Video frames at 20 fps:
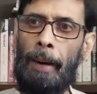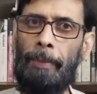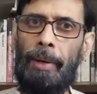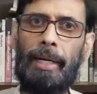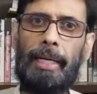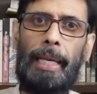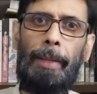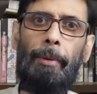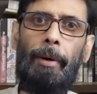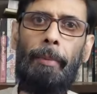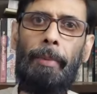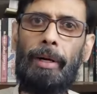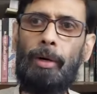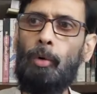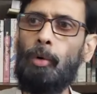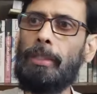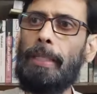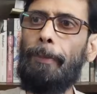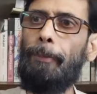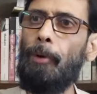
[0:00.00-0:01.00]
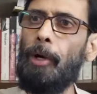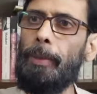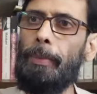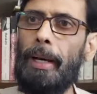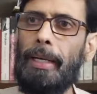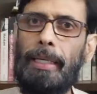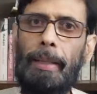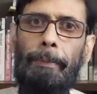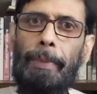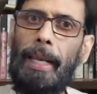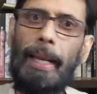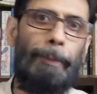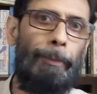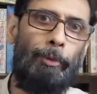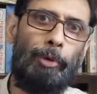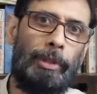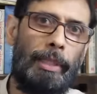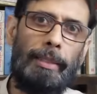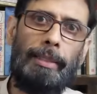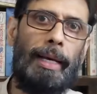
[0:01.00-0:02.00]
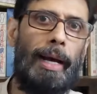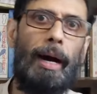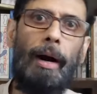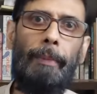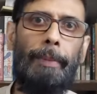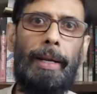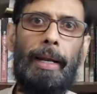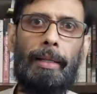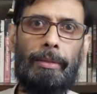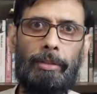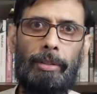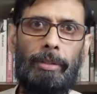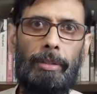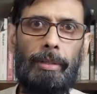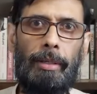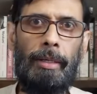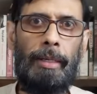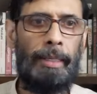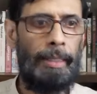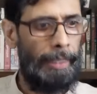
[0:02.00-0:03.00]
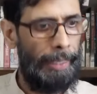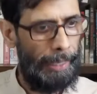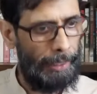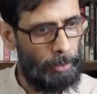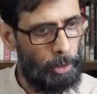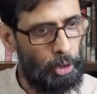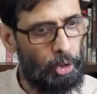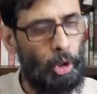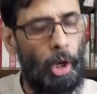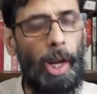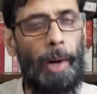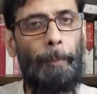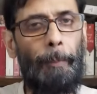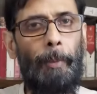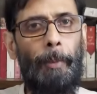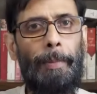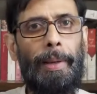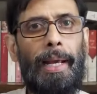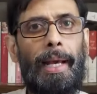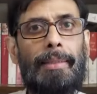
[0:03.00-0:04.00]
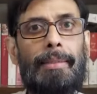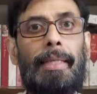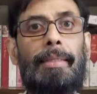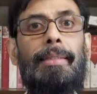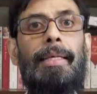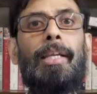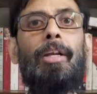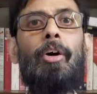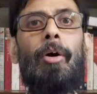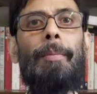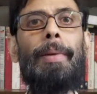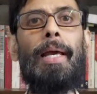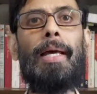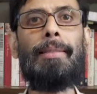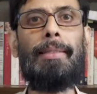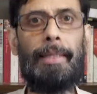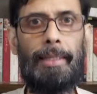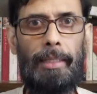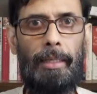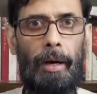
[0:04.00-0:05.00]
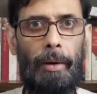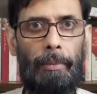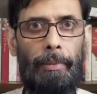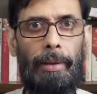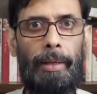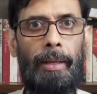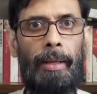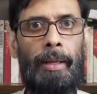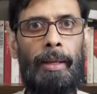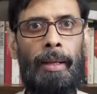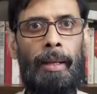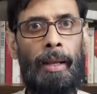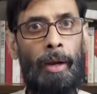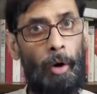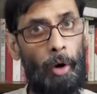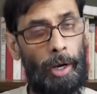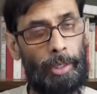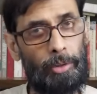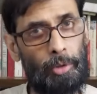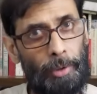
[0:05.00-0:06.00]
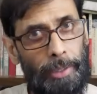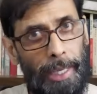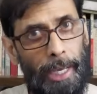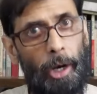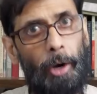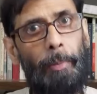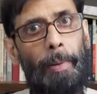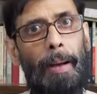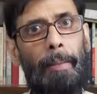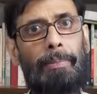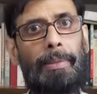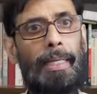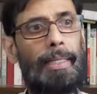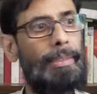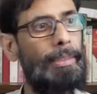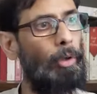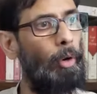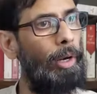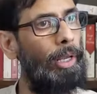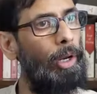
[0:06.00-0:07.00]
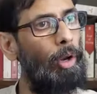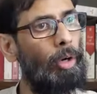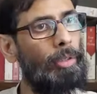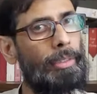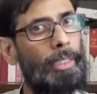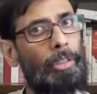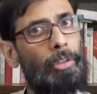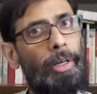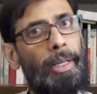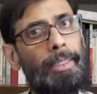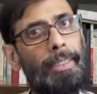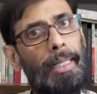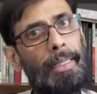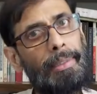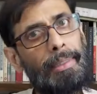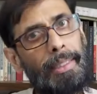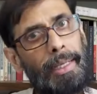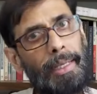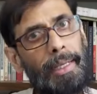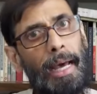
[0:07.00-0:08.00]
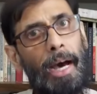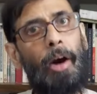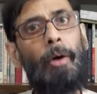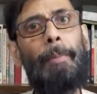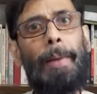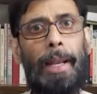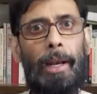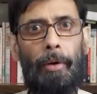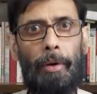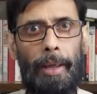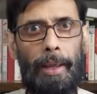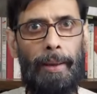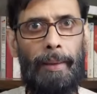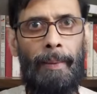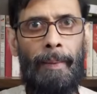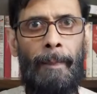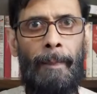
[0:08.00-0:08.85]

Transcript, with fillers: আমাকে এবং আমার গোটা পরিবারকে মেরে পুঁতে দেওয়া হবে না তো এটা তো স্বল্প মেয়াদে দীর্ঘমেয়াদে কী হবে হয়তো উনি এও ভাবছেন যে ওই লোকটা যদি জেল থেকে নাও বেরোয়